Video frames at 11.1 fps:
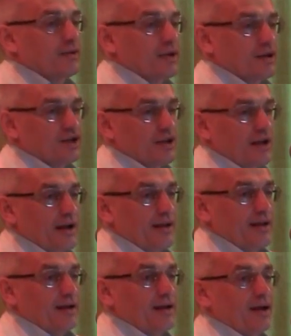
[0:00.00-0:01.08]
у тебя
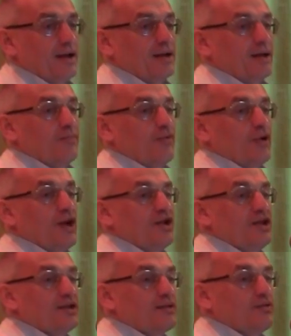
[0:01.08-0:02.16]
желания, тем более
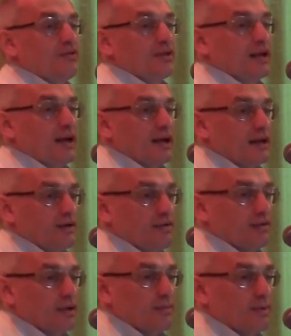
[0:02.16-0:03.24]
низкую
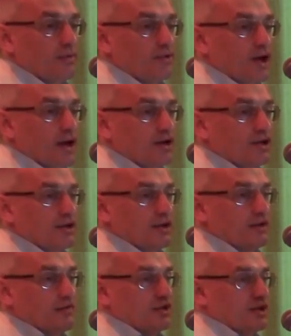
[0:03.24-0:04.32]
энергию ты получаешь от
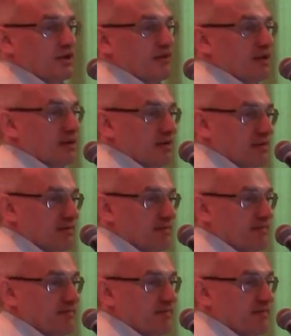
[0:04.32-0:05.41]
этого человека.
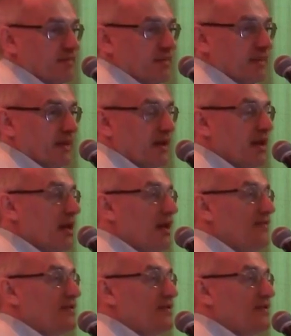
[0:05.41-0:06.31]
И